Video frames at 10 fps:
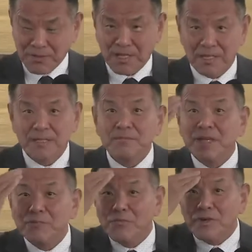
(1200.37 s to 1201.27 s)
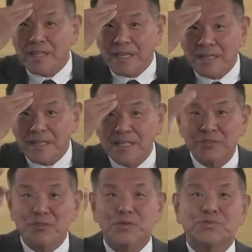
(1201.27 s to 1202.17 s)
了被墨点的，也
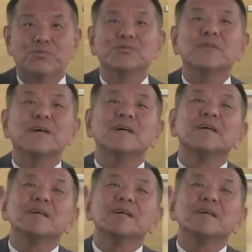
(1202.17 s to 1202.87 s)
就是除了